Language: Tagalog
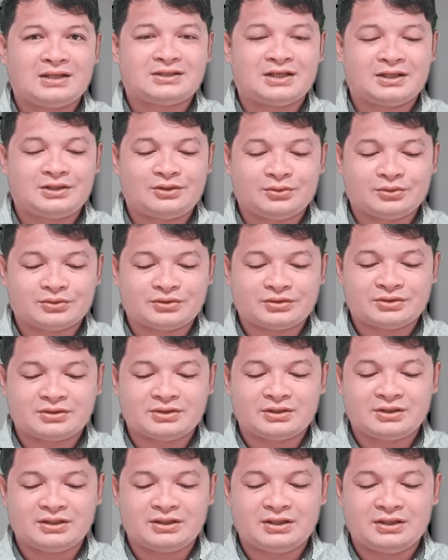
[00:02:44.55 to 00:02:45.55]
sa Dios
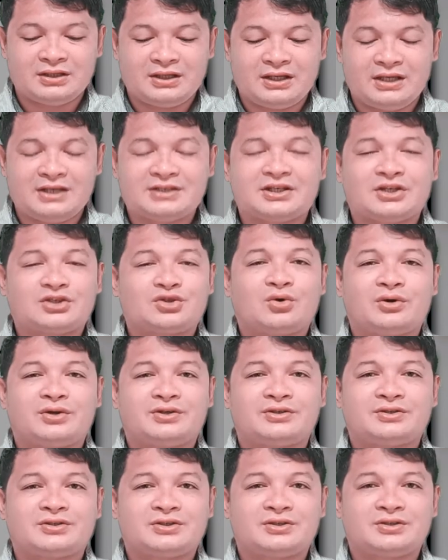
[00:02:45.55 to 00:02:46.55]
is a
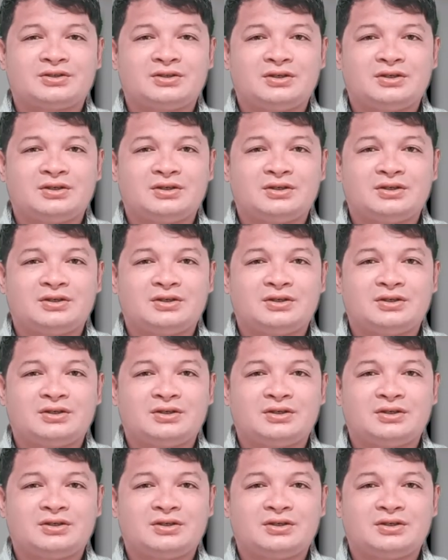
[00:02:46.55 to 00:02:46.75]
choice.